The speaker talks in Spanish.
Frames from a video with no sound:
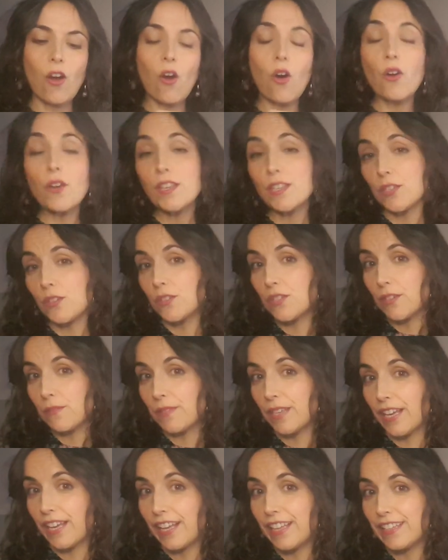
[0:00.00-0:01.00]
hoy es
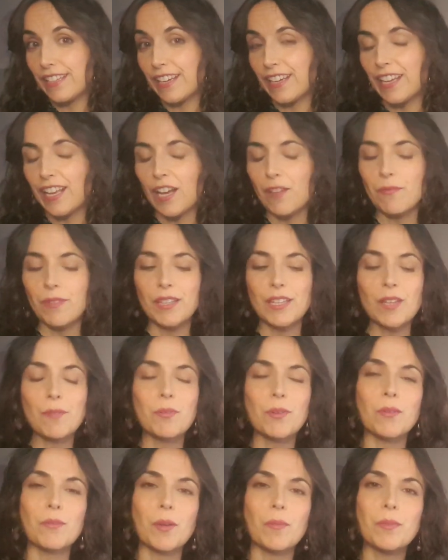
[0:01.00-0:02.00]
Nochevieja técnicamente,
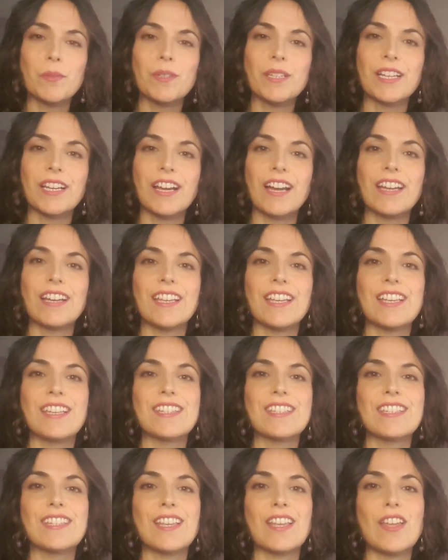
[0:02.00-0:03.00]
pero voy a publicar
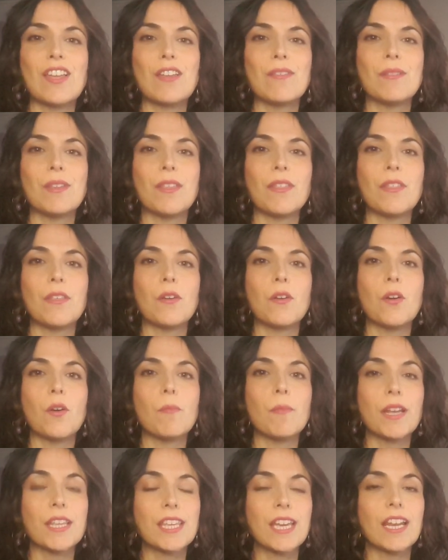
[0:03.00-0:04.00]
este vídeo
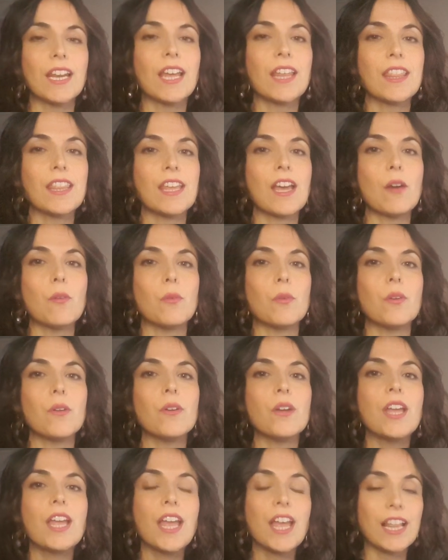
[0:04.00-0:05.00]
mañana, día
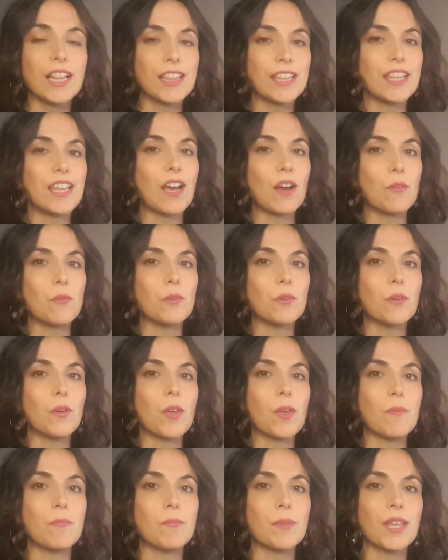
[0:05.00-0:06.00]
1. El día 1
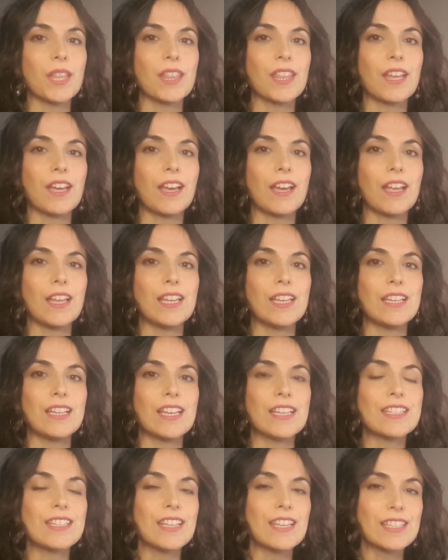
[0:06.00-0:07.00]
empieza
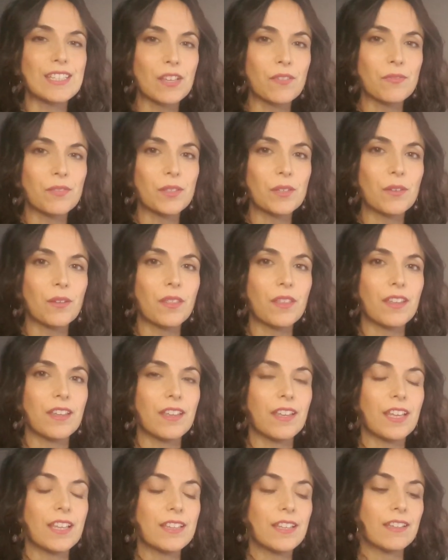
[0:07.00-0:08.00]
este desafío
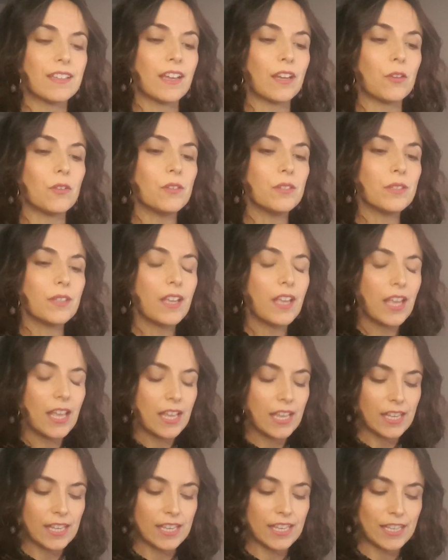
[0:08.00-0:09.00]
de, de tarot
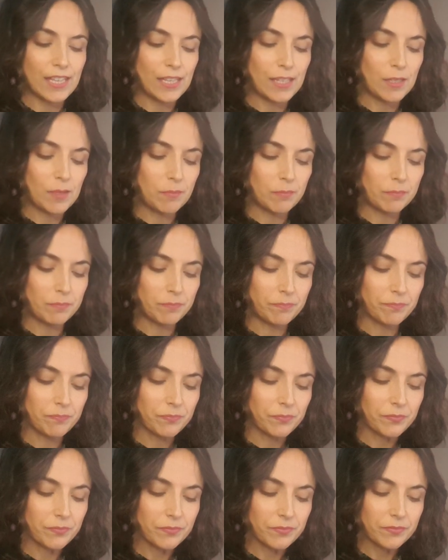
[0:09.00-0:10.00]
y mm,
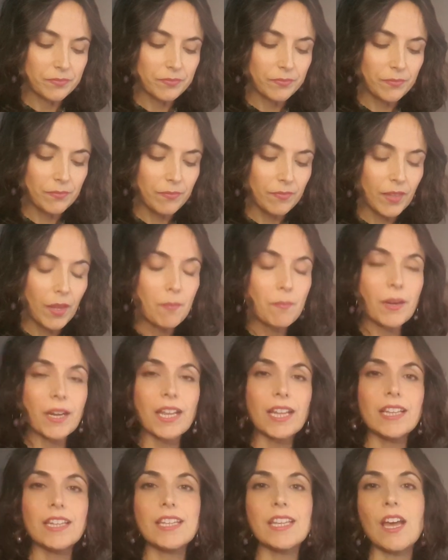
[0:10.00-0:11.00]

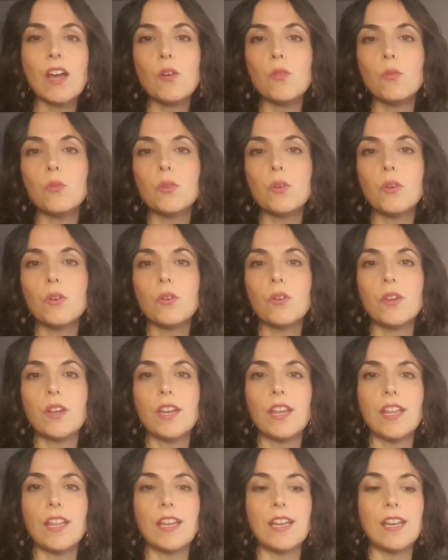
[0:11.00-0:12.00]
para el día 1
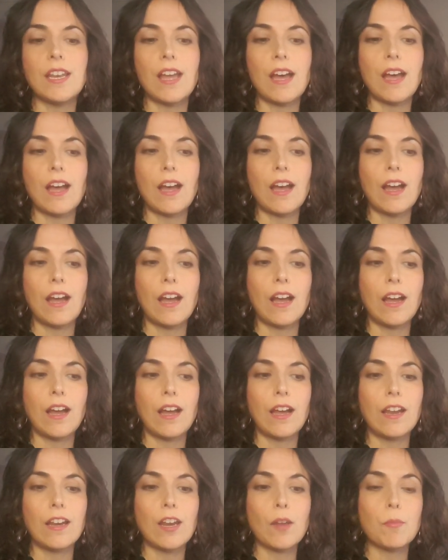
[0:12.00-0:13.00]

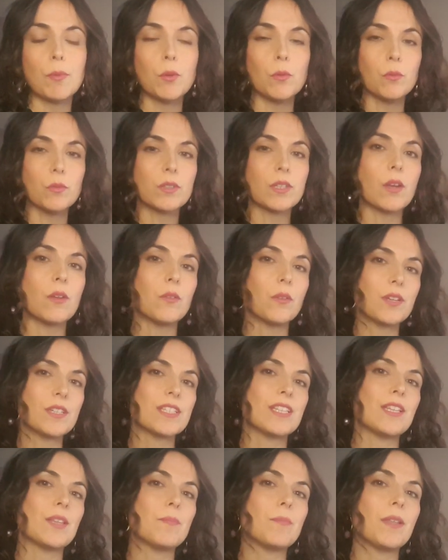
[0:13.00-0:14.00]
la, pregunta o lo que
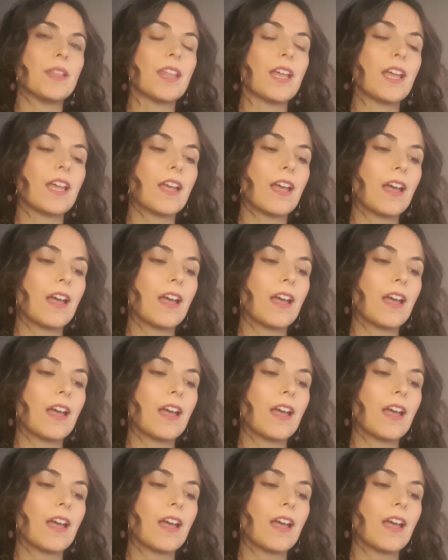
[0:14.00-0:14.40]
se te pide que